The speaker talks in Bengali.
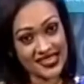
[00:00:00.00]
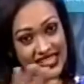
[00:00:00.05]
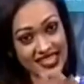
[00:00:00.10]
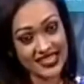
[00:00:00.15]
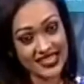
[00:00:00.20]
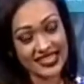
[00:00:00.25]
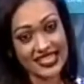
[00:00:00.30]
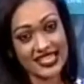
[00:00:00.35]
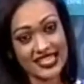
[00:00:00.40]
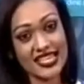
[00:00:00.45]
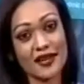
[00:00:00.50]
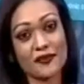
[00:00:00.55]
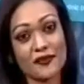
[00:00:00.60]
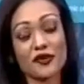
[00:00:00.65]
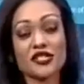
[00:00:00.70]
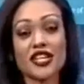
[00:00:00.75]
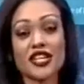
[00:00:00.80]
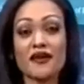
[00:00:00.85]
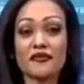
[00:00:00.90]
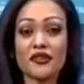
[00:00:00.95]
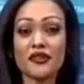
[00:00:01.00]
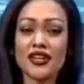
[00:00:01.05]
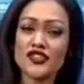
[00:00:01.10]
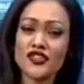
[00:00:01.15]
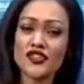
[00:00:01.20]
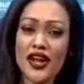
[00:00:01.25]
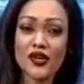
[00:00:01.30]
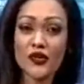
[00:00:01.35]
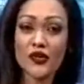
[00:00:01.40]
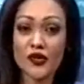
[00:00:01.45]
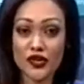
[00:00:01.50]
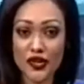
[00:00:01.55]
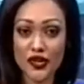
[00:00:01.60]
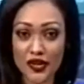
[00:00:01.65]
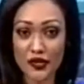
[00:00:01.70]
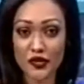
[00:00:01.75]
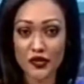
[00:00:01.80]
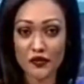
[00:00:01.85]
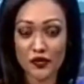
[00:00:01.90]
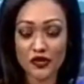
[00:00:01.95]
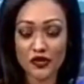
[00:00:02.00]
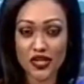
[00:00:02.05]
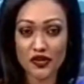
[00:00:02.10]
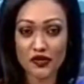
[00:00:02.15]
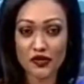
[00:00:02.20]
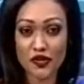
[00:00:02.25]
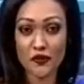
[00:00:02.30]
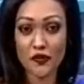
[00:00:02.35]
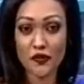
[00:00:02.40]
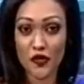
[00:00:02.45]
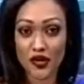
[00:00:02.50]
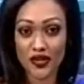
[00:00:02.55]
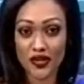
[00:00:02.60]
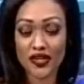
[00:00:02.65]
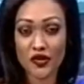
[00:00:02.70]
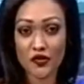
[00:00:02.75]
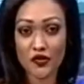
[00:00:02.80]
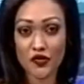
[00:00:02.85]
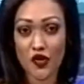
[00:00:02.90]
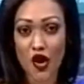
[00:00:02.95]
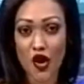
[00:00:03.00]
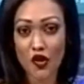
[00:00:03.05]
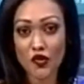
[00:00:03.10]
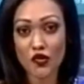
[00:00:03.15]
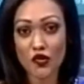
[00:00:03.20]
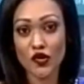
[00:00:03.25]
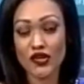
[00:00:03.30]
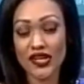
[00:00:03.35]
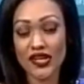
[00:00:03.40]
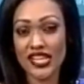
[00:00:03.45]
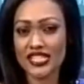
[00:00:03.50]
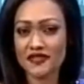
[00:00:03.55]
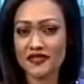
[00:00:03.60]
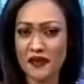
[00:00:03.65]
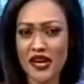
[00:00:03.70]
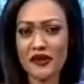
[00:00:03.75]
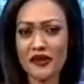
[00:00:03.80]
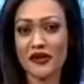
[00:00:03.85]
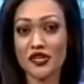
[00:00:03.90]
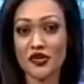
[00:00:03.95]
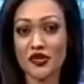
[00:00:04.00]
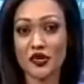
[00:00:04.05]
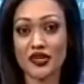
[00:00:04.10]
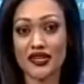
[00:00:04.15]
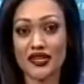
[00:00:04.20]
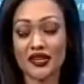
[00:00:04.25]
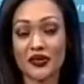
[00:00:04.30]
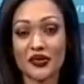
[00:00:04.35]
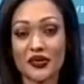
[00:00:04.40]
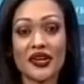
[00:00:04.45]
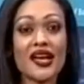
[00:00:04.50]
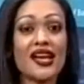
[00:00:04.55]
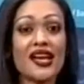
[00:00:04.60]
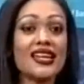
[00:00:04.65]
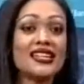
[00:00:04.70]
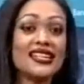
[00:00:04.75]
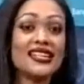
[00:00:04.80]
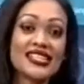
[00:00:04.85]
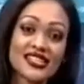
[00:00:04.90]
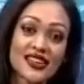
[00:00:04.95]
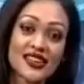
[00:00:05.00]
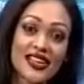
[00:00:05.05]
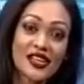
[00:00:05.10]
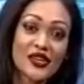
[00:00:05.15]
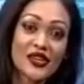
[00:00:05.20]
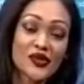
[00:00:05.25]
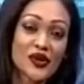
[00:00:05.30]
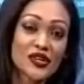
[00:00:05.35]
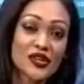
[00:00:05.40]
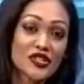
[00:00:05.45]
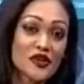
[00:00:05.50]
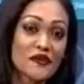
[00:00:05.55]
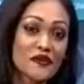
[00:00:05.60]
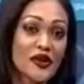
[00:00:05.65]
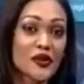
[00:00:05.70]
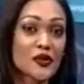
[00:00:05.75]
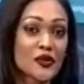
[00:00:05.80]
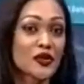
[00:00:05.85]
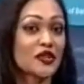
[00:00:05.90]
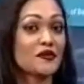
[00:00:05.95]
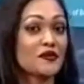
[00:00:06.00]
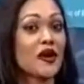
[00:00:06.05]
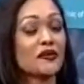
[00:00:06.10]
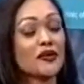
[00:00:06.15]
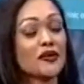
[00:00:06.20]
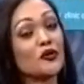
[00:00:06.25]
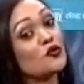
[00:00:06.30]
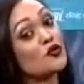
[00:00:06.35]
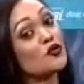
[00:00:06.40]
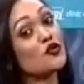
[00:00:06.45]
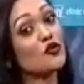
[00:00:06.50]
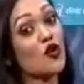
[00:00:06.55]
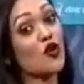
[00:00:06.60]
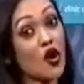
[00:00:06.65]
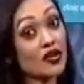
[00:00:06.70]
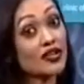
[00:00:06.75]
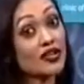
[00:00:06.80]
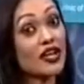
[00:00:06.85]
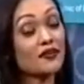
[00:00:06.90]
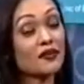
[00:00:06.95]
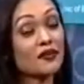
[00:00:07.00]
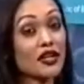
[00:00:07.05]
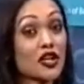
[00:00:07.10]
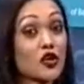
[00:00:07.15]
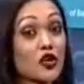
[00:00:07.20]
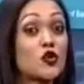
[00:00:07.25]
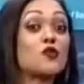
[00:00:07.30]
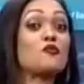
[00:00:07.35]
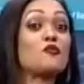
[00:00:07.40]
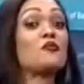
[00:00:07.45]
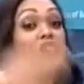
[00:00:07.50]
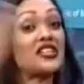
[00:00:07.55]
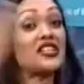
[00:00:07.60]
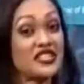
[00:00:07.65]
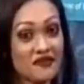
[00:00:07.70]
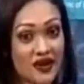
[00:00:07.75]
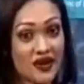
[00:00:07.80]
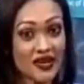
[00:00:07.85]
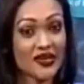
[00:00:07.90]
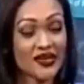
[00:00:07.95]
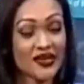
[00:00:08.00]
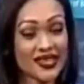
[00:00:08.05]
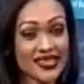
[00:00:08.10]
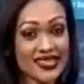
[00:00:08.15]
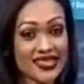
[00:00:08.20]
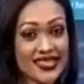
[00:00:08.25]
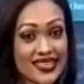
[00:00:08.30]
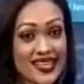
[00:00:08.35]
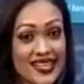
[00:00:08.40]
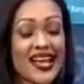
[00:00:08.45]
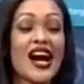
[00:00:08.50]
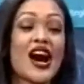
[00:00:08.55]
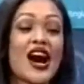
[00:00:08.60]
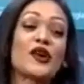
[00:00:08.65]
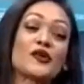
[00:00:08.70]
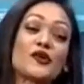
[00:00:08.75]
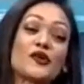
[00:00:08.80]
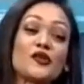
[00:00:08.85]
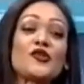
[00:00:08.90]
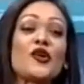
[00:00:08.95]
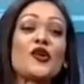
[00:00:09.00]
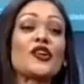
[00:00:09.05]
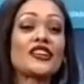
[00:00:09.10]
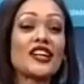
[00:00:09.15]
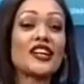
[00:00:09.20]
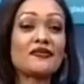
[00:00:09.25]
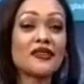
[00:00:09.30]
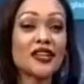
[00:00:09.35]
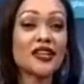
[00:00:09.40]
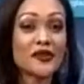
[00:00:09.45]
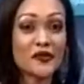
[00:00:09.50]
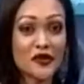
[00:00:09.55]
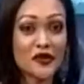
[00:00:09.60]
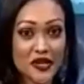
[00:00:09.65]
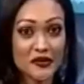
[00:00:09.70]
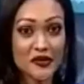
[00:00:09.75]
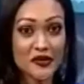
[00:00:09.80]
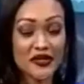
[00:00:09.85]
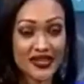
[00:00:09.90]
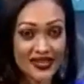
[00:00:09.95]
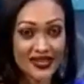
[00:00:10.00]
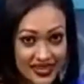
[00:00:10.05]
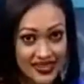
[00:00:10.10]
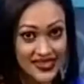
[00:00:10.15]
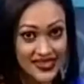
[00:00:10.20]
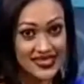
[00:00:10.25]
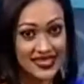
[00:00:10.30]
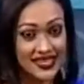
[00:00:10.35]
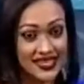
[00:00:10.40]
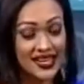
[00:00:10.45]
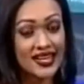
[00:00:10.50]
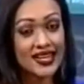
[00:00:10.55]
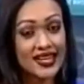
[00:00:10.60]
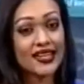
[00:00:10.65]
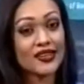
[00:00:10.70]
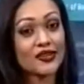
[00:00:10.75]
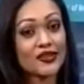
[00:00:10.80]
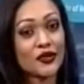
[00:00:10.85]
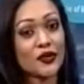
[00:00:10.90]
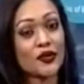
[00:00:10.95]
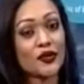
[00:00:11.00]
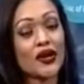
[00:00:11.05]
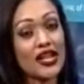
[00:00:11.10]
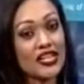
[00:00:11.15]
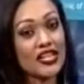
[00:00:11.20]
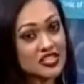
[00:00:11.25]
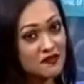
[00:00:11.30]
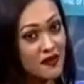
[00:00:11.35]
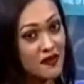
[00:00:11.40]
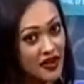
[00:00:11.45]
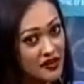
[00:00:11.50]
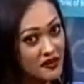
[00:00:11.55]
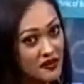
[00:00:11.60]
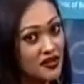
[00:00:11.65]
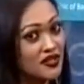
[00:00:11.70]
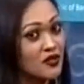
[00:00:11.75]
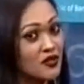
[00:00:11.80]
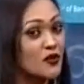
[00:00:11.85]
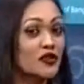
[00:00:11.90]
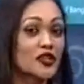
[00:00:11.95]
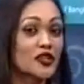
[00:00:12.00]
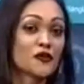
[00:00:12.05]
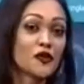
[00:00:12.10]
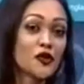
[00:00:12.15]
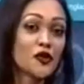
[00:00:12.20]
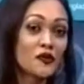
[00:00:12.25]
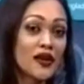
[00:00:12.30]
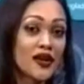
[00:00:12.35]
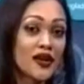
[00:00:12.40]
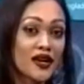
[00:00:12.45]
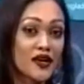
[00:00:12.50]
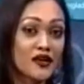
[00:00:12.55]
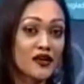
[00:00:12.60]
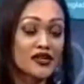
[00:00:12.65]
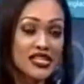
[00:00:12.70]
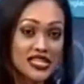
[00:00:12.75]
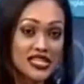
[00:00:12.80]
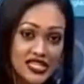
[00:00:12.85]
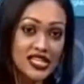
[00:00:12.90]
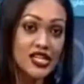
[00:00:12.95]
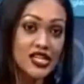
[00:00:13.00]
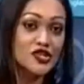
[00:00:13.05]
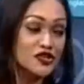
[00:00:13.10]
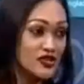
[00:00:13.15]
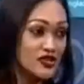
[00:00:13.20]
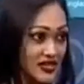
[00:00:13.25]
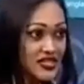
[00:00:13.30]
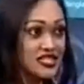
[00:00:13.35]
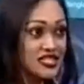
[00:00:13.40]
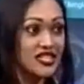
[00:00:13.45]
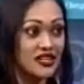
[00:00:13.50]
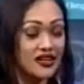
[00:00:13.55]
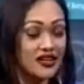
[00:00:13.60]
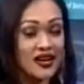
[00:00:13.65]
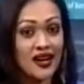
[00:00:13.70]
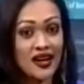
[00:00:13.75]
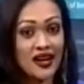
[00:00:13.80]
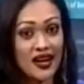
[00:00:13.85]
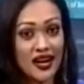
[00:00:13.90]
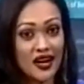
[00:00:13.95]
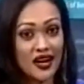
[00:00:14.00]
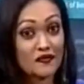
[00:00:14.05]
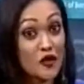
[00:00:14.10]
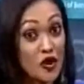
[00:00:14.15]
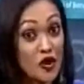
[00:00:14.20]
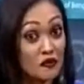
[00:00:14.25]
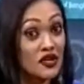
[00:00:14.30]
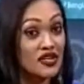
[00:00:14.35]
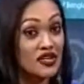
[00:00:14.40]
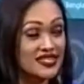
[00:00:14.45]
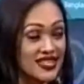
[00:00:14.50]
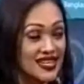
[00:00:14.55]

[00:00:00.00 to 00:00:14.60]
ইনফ্যাক্ট আপনাদের একটা সাজেশন দিতে চাইবো যে আপনারা ট্রাই করে দেখুন পোশাকগুলো পরে দেখুন রংগুলো নিয়ে এক্সপেরিমেন্ট করে দেখুন নিজেরাই কিন্তু আসলে বের করতে পারবেন কোন রংটা আপনাকে খুব বেশি ভালো লাগছে আর কোন রংটা আপনাকে মোটামুটি লাগছে কিন্তু এক্সপেরিমেন্টটা করতে ভুলবেন না কারণ নিজেই আসলে নিজের